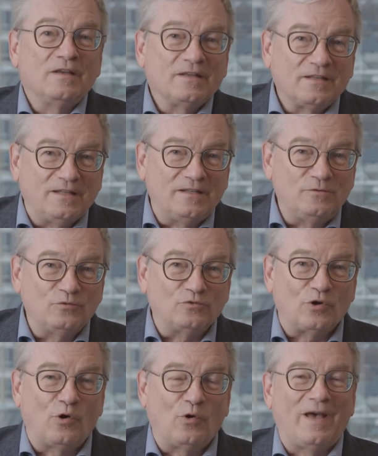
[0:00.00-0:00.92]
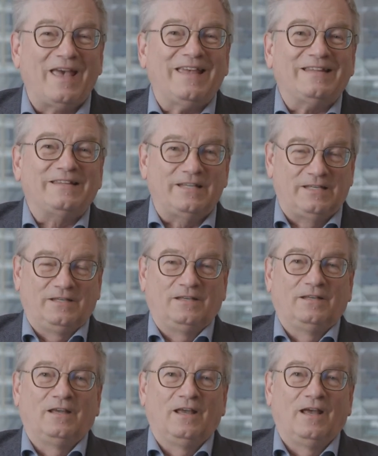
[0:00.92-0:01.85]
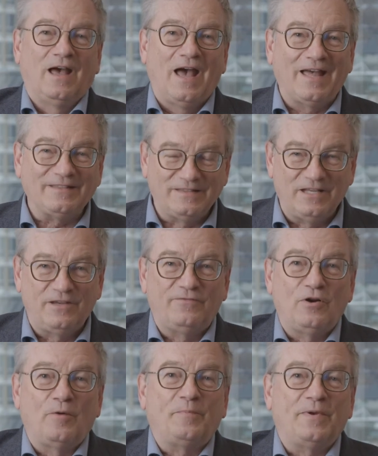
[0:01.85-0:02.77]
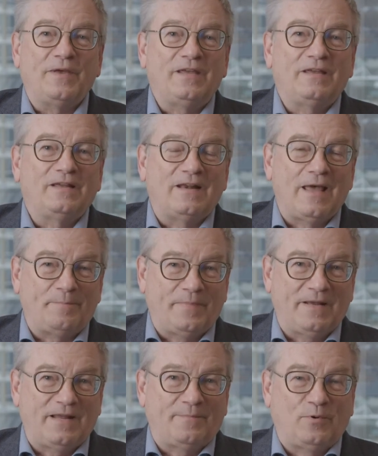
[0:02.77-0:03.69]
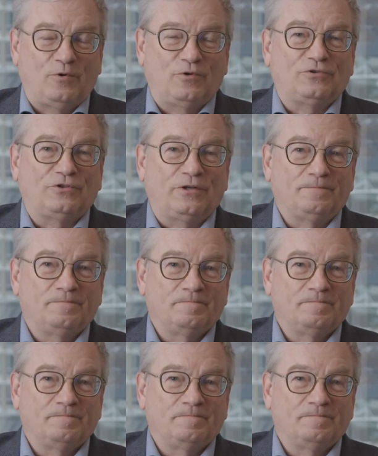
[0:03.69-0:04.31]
qui nous ont aidés à développer l'appel à projet.